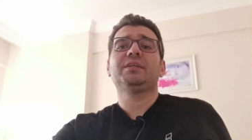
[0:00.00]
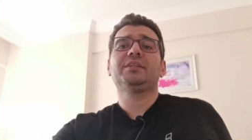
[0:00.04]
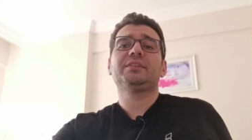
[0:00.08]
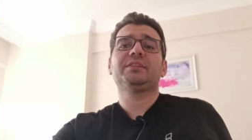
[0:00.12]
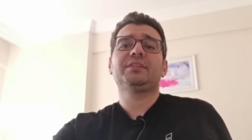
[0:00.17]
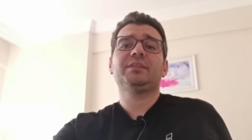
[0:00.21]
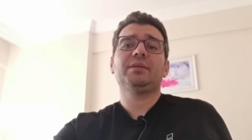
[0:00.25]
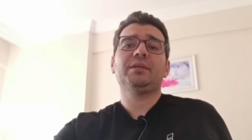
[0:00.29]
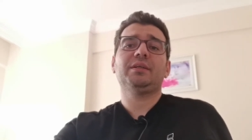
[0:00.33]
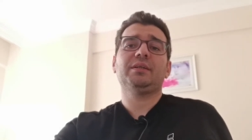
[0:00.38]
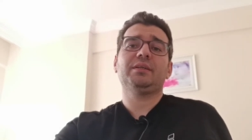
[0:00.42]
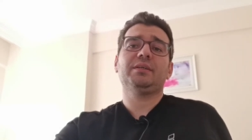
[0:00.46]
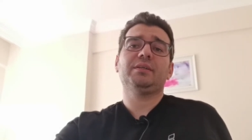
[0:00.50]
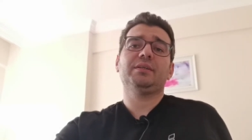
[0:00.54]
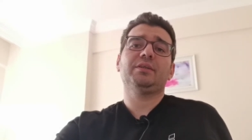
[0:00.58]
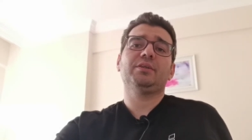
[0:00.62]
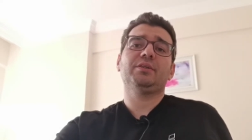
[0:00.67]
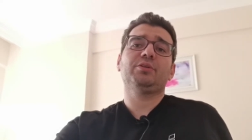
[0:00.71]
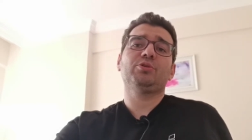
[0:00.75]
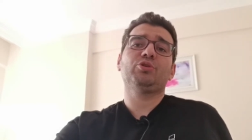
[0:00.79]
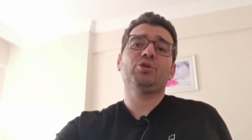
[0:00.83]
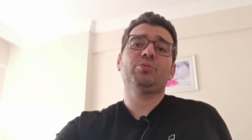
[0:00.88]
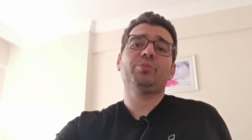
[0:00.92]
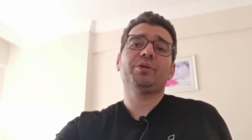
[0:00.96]
işte
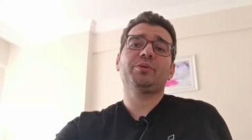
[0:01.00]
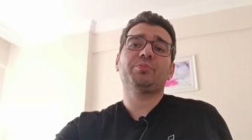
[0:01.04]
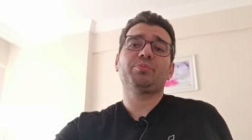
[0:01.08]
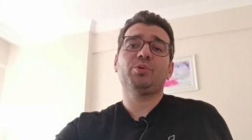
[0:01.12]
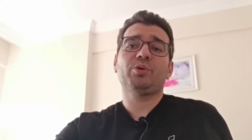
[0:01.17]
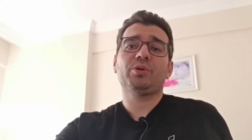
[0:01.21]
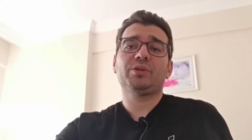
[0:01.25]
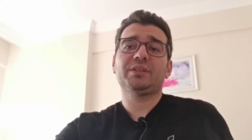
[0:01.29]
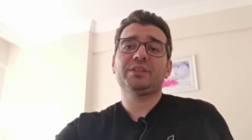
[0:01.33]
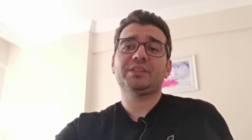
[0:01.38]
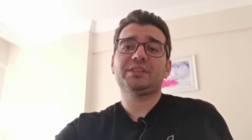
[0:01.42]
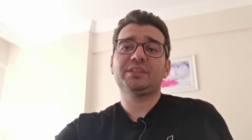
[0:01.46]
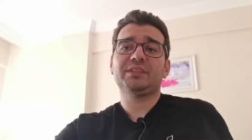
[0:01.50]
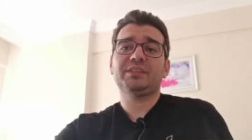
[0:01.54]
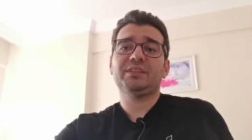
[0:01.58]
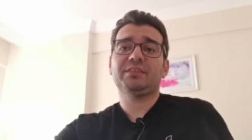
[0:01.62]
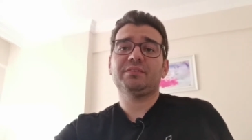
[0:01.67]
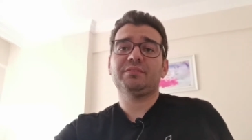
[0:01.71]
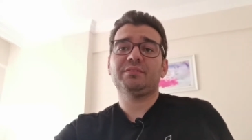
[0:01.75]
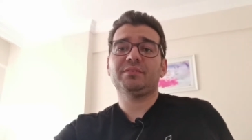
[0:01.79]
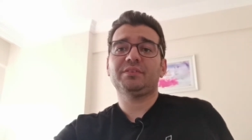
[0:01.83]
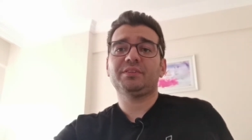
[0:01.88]
e, göbek bölgesi,